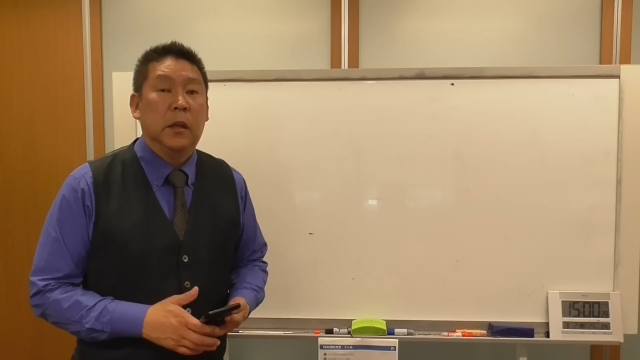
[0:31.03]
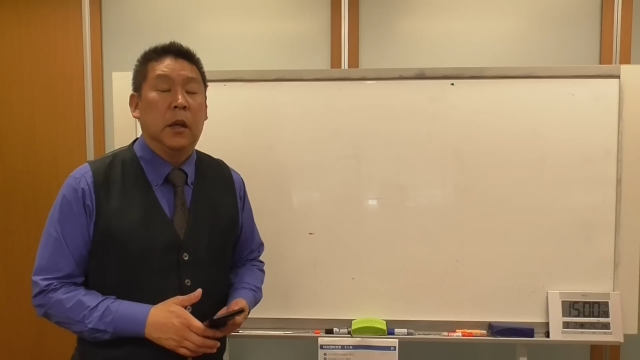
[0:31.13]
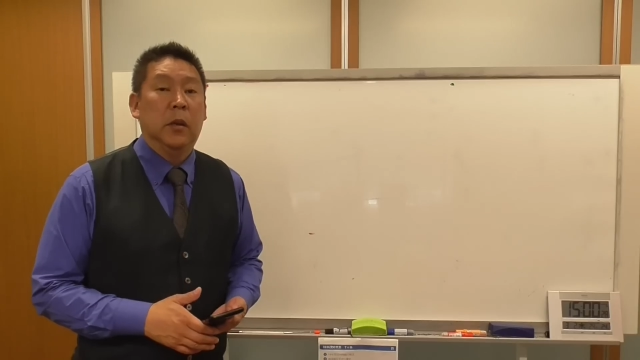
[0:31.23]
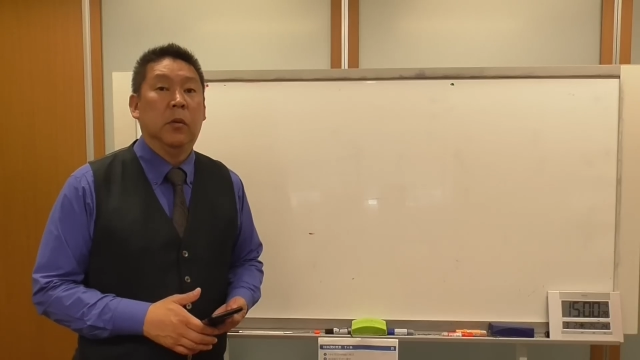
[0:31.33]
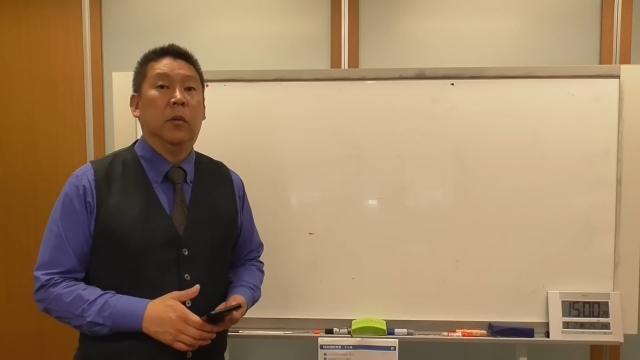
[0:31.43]

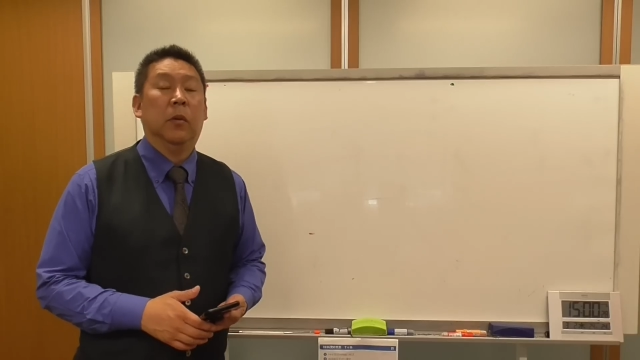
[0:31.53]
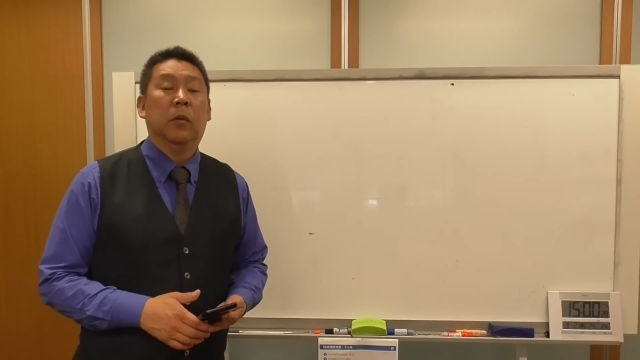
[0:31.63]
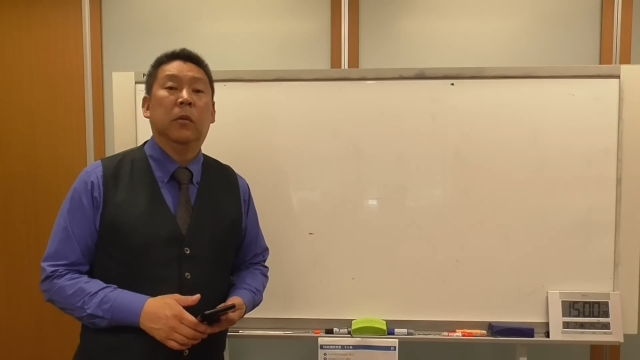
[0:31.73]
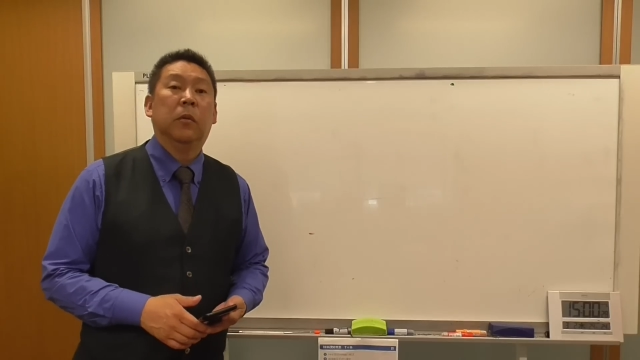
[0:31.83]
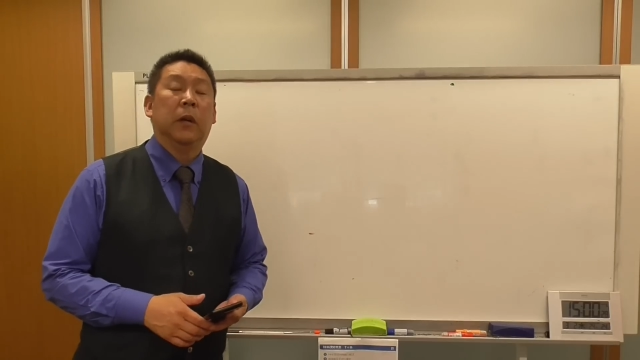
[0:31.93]
あの
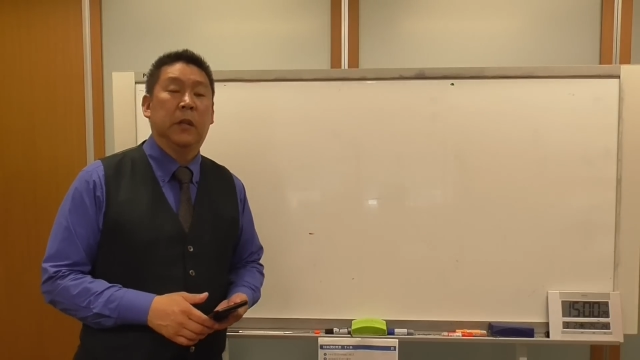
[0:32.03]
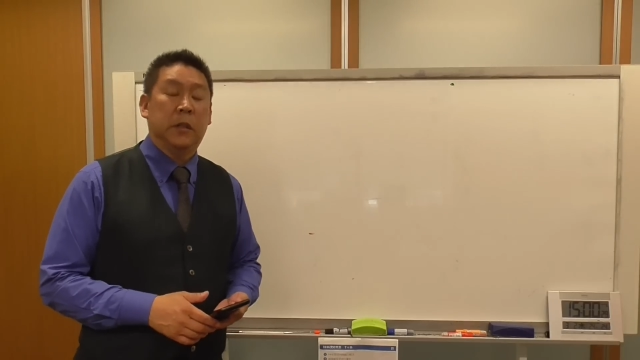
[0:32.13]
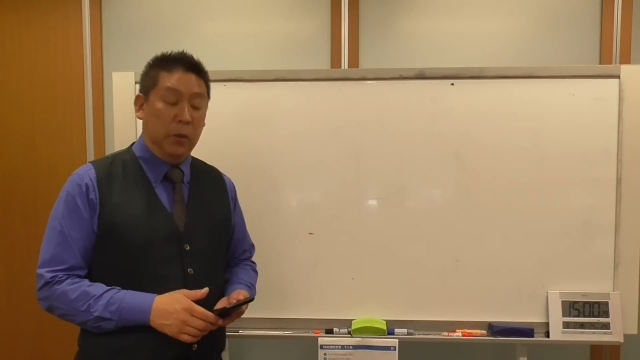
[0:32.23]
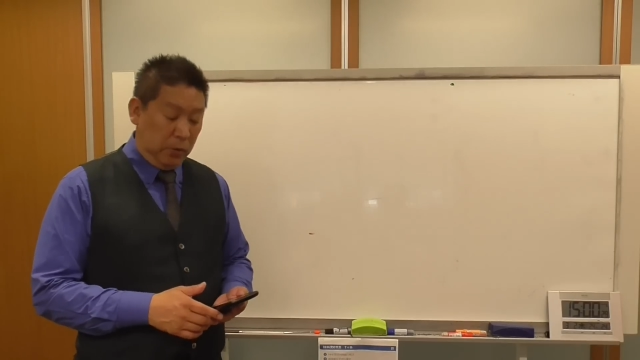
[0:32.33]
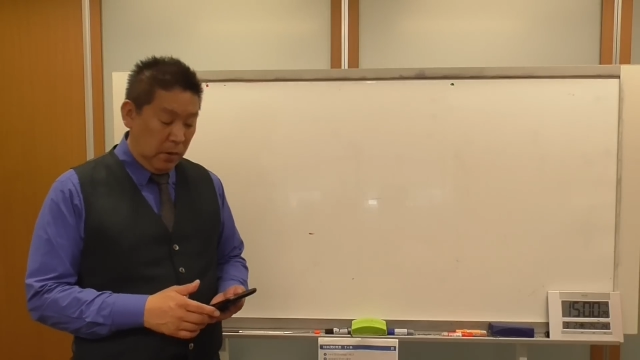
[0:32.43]
お話
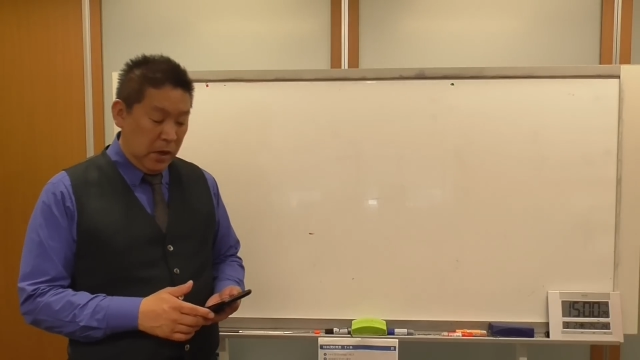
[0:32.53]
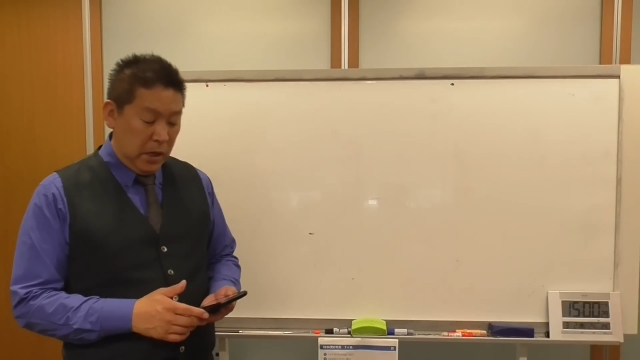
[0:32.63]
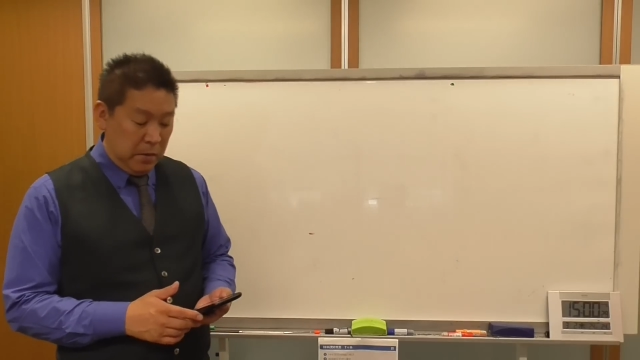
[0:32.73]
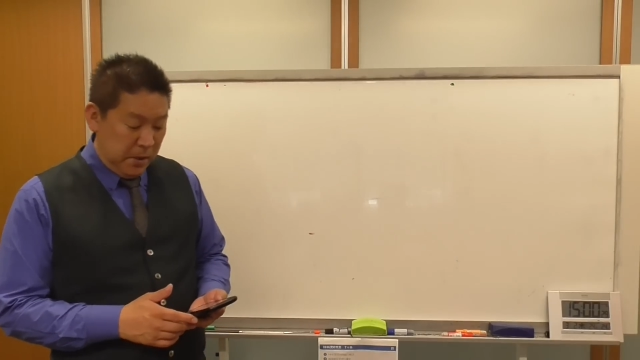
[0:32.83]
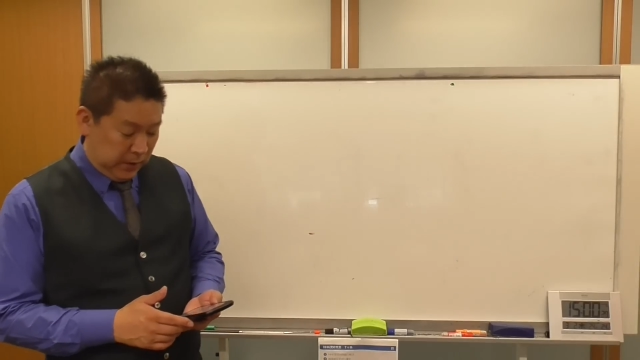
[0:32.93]
したことは
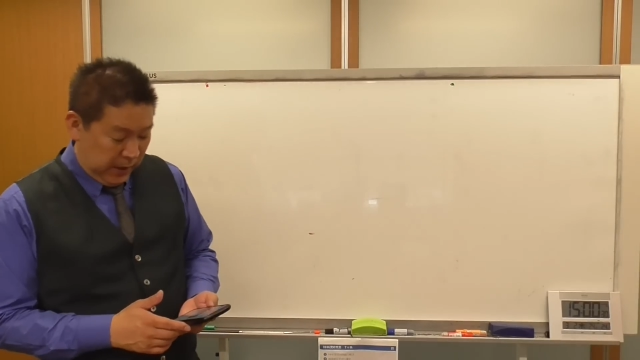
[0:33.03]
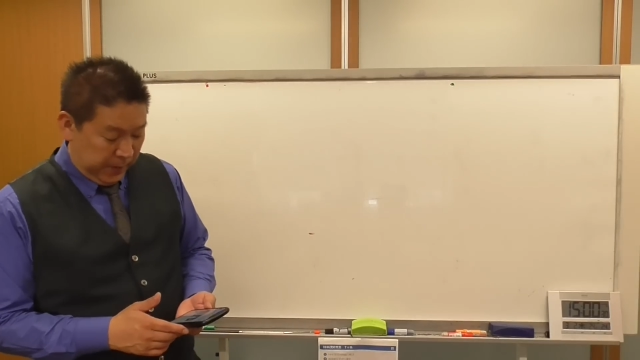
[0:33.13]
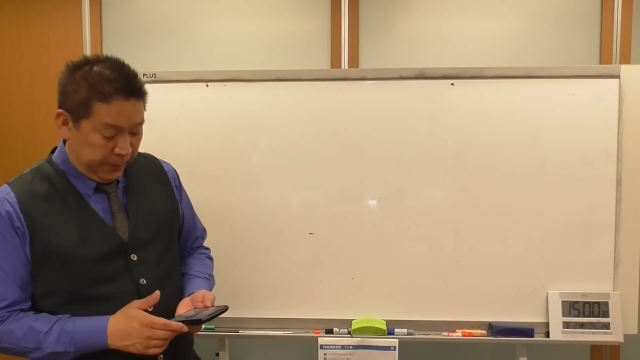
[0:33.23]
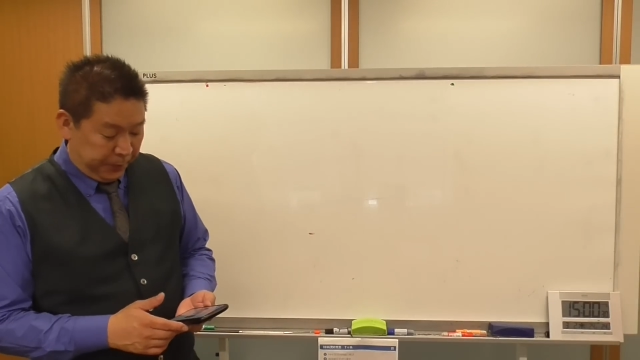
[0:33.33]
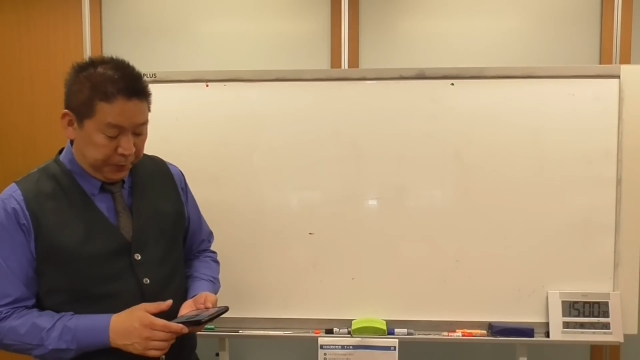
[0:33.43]
ありません、